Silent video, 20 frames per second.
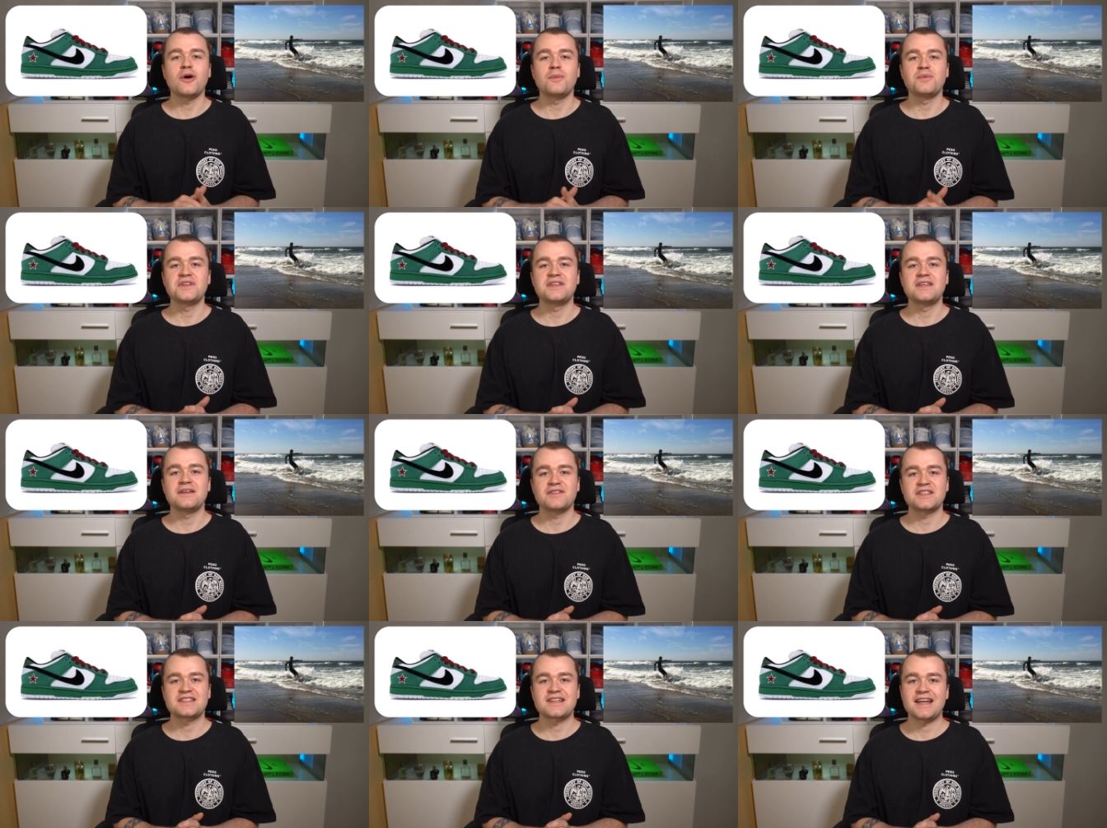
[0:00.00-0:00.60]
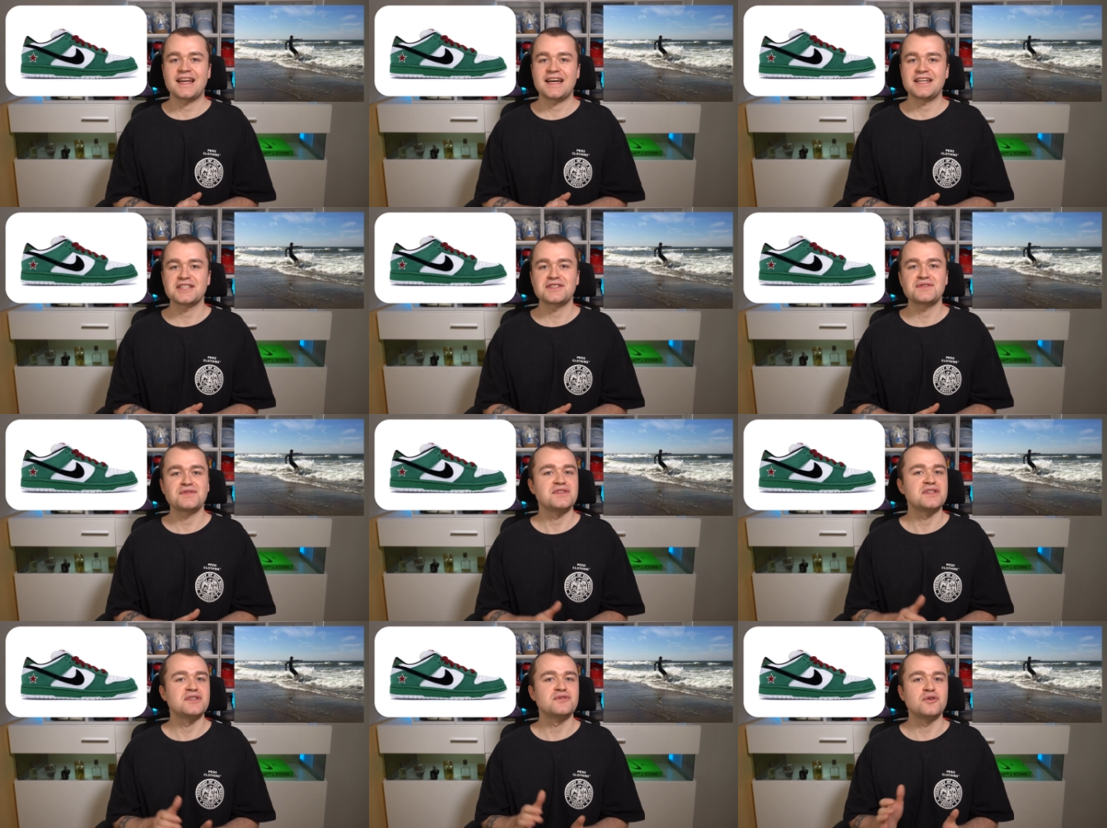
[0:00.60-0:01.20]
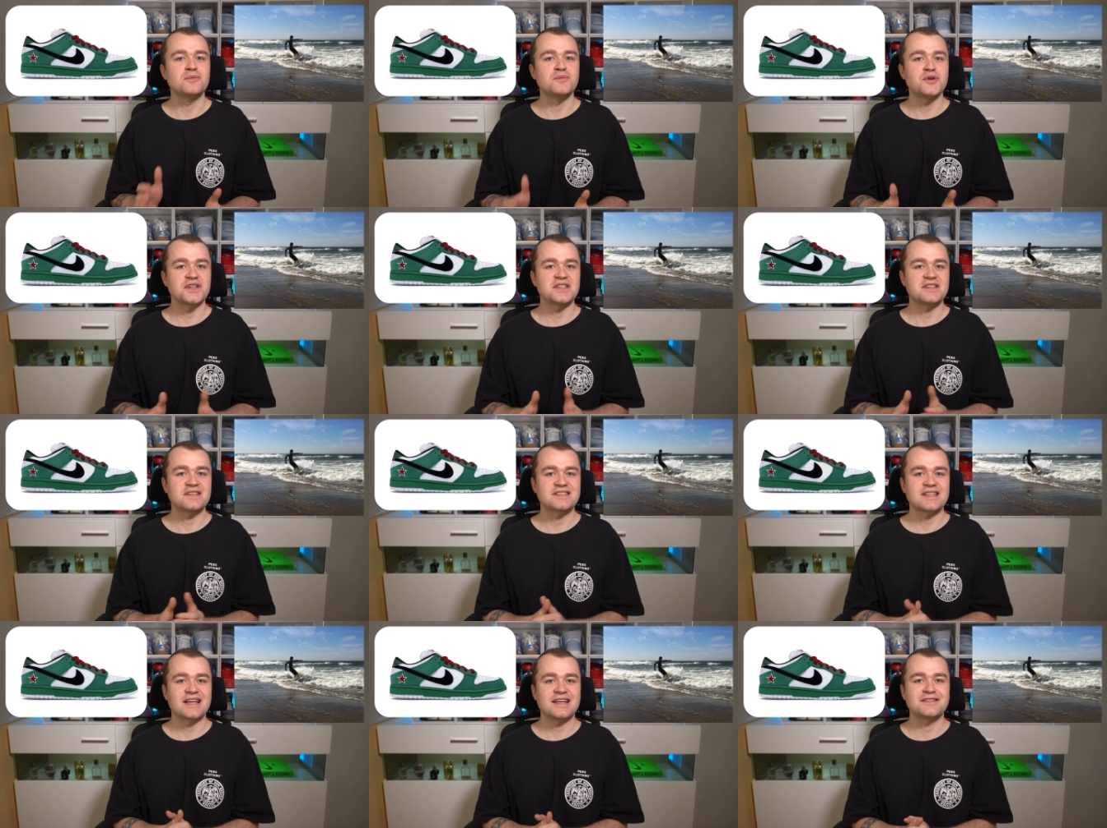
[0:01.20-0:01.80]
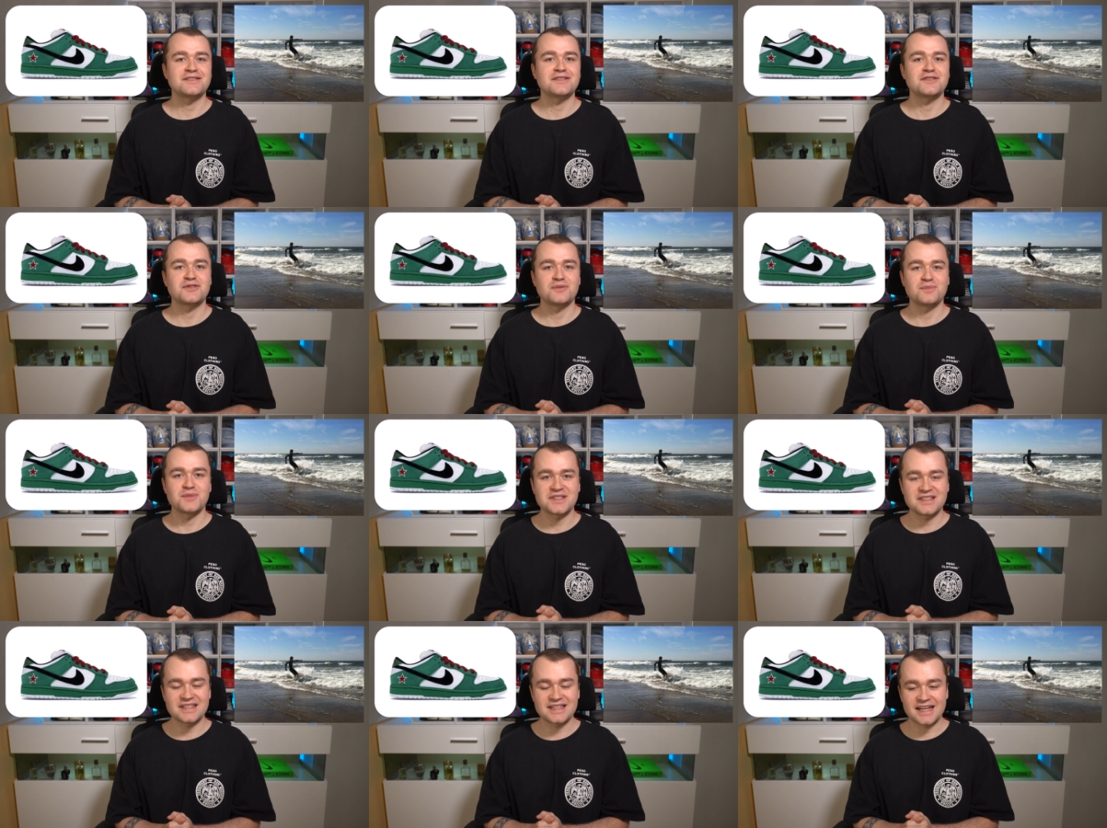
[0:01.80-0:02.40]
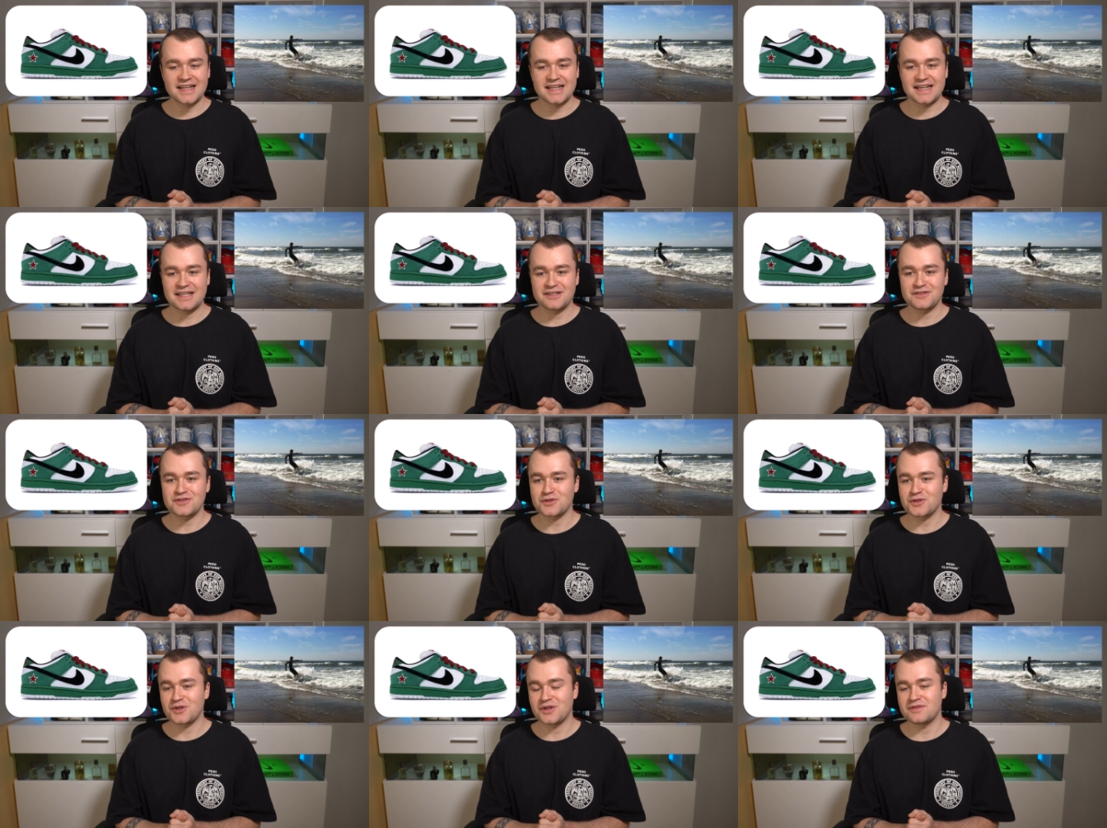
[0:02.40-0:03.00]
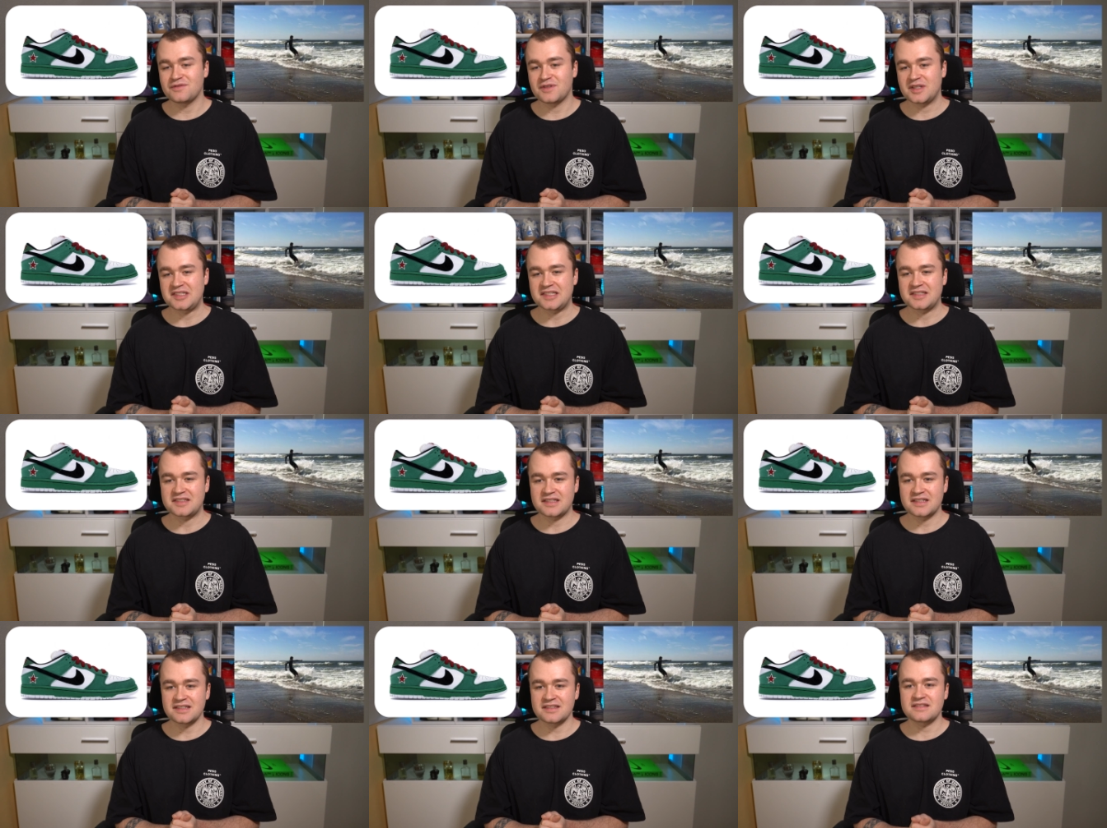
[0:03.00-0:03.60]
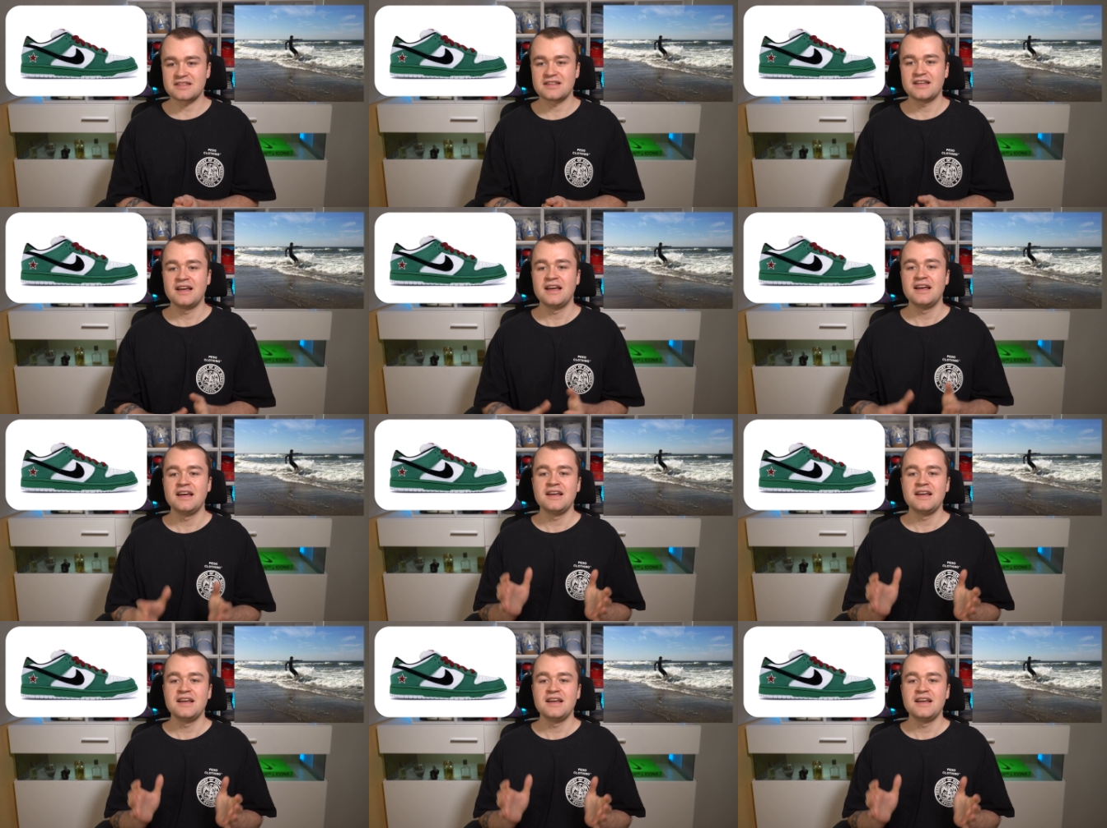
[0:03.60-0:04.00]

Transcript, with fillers: ob ich hier was Kleines finde, um euch das Ganze so ein bisschen erklären zu können, was es ist.